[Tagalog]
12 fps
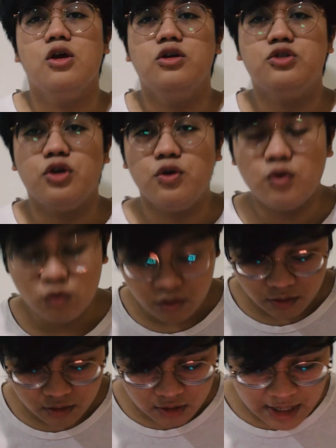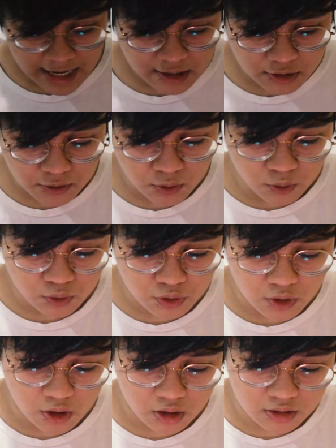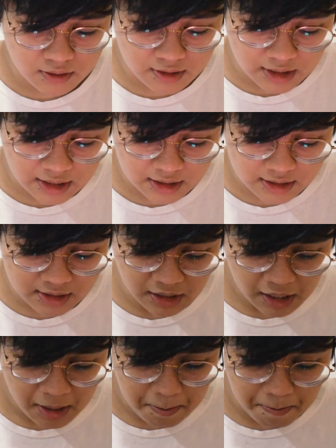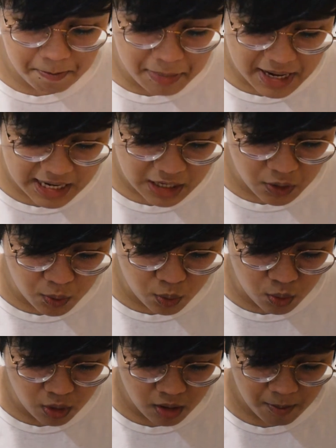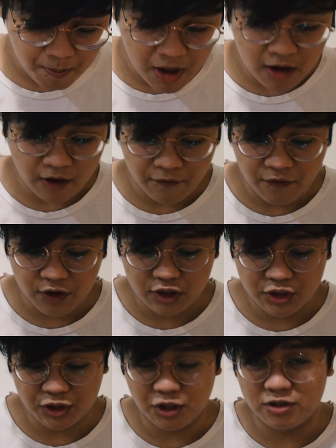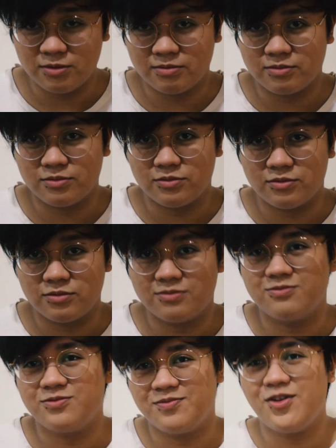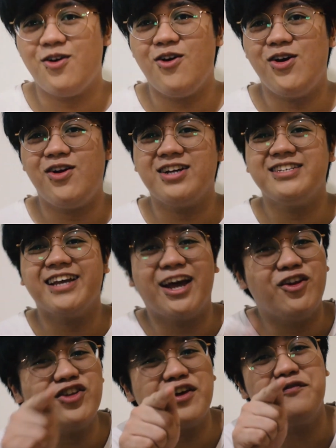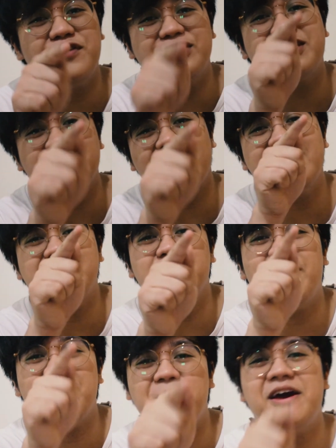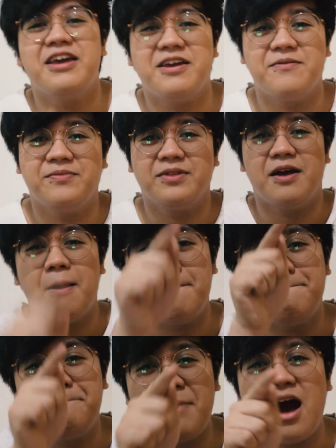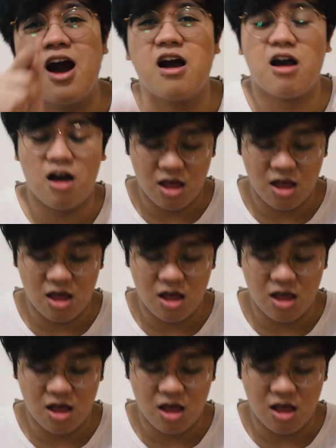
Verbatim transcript: So yung next two songs is Baliw punk version. Oo, kasi ganun ka-versatile si Maymay. May punk.